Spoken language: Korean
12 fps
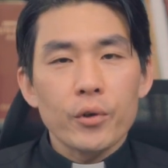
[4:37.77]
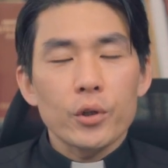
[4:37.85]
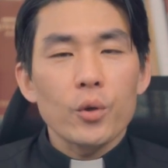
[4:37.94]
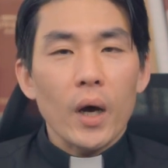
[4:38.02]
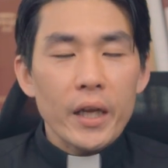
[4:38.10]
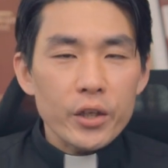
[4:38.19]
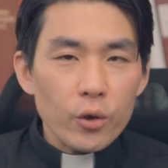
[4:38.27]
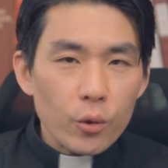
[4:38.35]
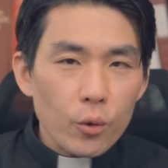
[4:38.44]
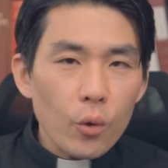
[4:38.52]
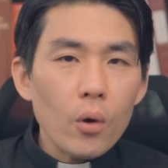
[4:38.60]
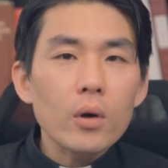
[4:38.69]
것도
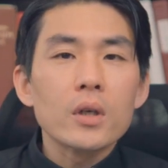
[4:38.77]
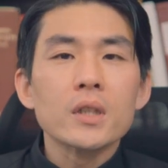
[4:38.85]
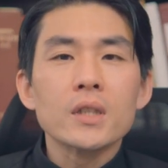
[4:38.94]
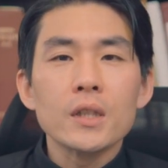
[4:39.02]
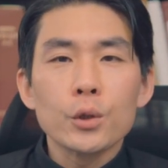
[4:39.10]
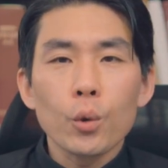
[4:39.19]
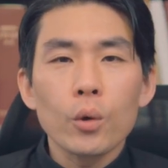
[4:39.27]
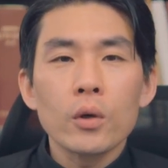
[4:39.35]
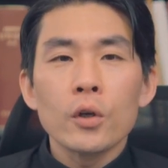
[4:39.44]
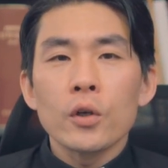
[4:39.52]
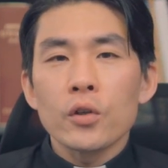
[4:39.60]
아니었고 그들도